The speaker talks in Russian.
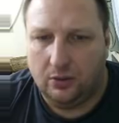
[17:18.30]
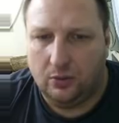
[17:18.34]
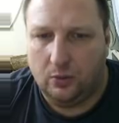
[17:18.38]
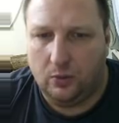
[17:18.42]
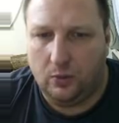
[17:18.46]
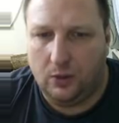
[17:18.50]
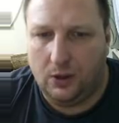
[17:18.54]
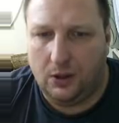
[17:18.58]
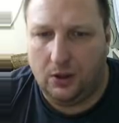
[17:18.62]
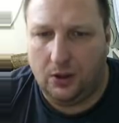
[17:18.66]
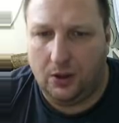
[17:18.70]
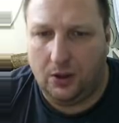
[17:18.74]

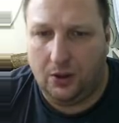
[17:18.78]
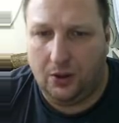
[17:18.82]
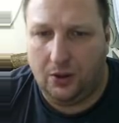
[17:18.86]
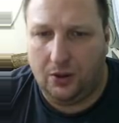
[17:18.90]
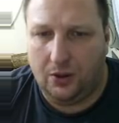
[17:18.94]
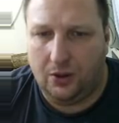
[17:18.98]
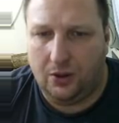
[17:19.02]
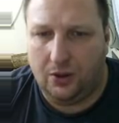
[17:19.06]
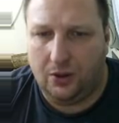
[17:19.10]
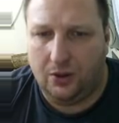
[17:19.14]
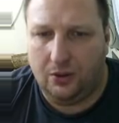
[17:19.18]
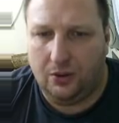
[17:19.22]

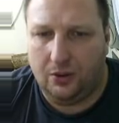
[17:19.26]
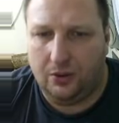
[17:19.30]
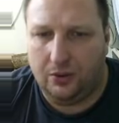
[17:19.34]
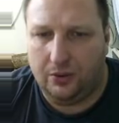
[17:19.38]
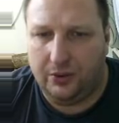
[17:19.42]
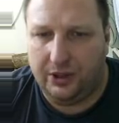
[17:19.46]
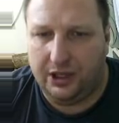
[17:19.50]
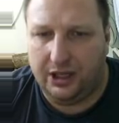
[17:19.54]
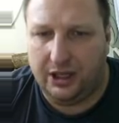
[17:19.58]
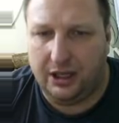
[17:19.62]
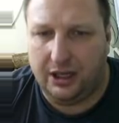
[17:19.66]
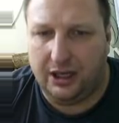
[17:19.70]

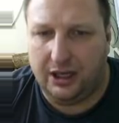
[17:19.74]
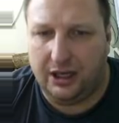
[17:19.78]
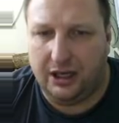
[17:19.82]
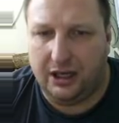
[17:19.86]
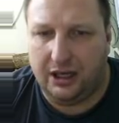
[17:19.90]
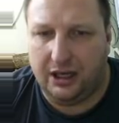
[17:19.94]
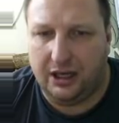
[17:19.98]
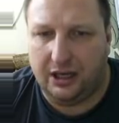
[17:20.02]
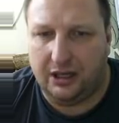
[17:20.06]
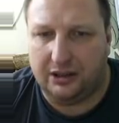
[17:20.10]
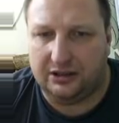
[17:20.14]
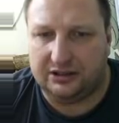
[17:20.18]

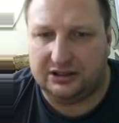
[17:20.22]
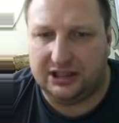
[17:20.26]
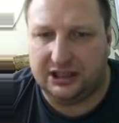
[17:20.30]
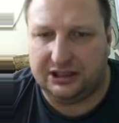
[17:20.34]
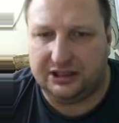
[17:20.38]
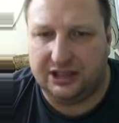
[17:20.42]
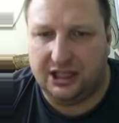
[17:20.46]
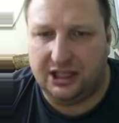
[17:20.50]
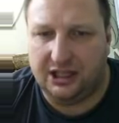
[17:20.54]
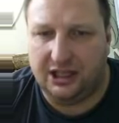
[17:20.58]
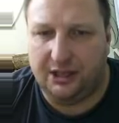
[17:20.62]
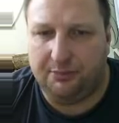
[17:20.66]
yeah!
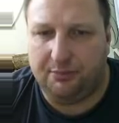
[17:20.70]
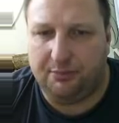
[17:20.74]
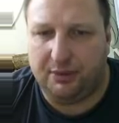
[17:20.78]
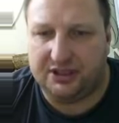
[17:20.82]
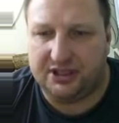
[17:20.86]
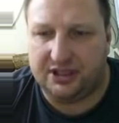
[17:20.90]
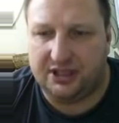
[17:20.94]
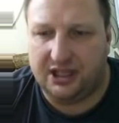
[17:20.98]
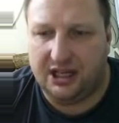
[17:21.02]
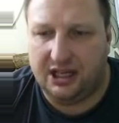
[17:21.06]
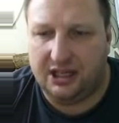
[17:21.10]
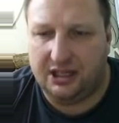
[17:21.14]
Застанили
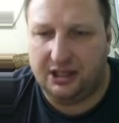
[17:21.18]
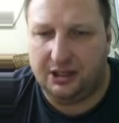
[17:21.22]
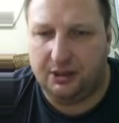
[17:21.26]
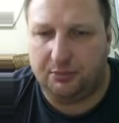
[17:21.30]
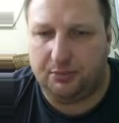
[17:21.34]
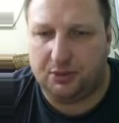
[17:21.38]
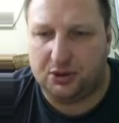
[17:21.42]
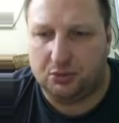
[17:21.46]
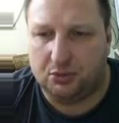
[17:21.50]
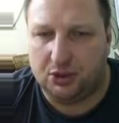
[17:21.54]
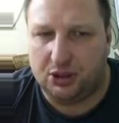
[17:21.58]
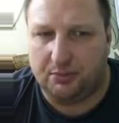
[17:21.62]
пацана и
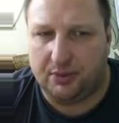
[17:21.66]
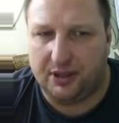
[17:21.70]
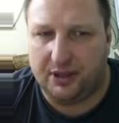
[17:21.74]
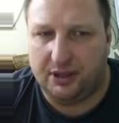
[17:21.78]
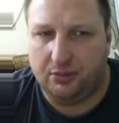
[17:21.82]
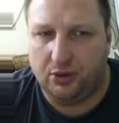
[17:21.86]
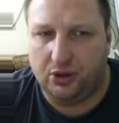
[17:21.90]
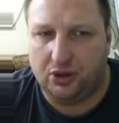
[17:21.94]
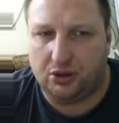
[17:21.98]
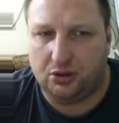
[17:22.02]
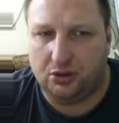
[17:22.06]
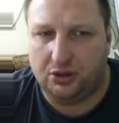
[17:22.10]
почему-то по
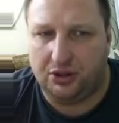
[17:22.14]
нему никто